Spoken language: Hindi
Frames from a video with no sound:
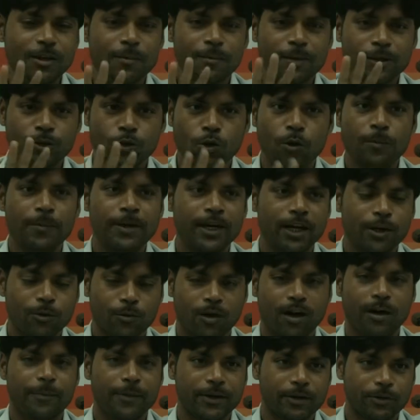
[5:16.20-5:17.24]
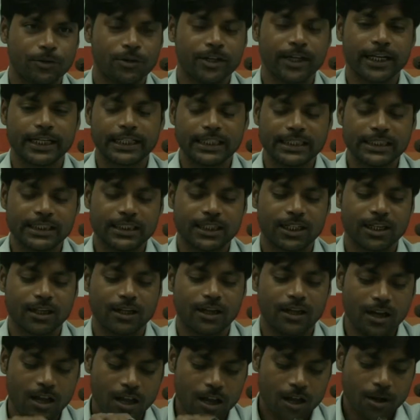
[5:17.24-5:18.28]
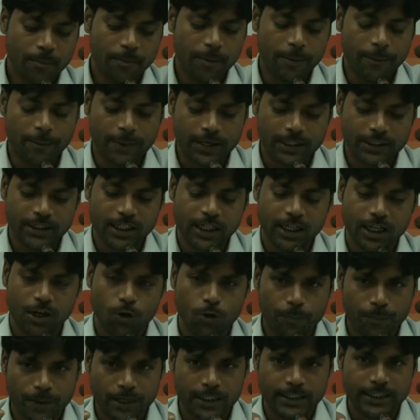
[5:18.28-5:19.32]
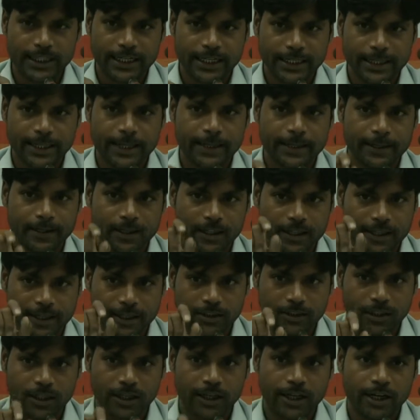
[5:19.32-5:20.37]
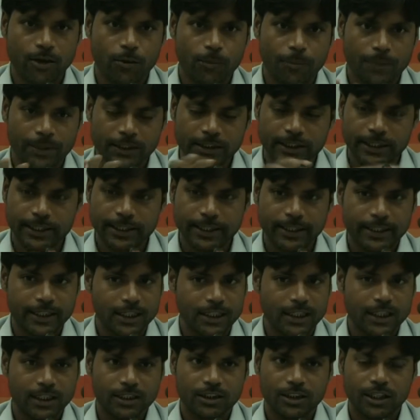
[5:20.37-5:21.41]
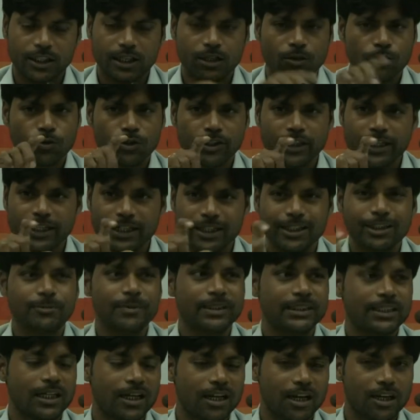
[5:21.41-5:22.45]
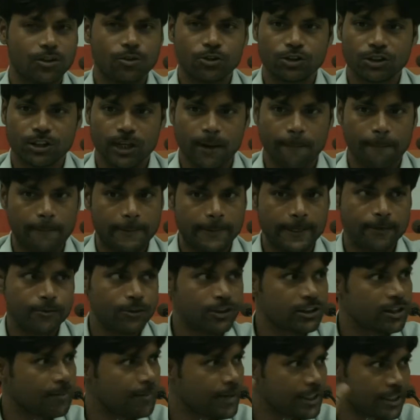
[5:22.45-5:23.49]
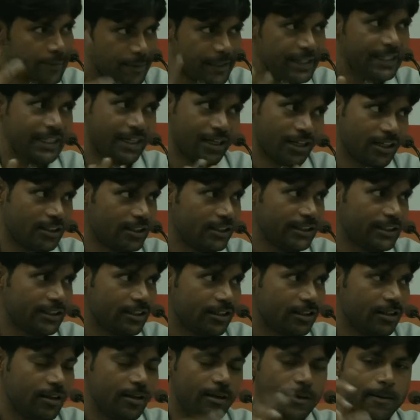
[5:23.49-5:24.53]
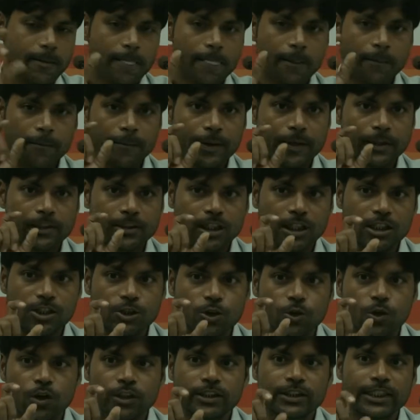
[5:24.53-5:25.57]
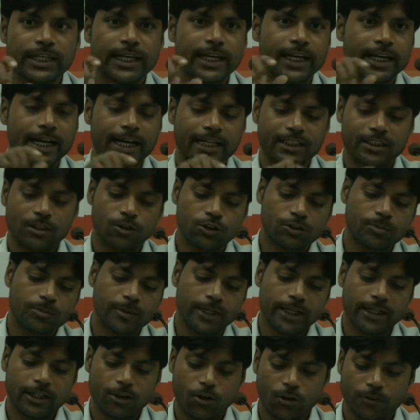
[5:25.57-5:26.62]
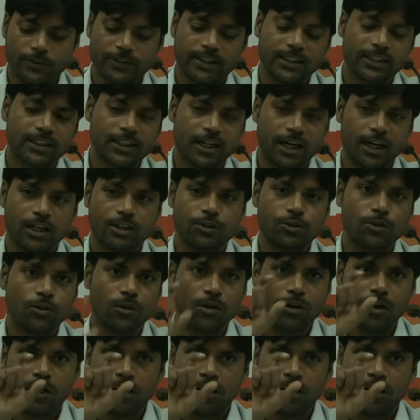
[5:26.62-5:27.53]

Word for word: मैं दो मिनट वहाँ पर रुक के किसी तरह मैं पढ़ता गया ऊपर से एक एक क्लिक करता गया ऊपर से एक एक क्लिक करता गया क्योंकि इंग्लिश में सारा कुछ था मुझे कुछ समझ में नहीं आ रहा था इसका पर संजोग से एक ऐसा उसमें एक ऑप्शन था जो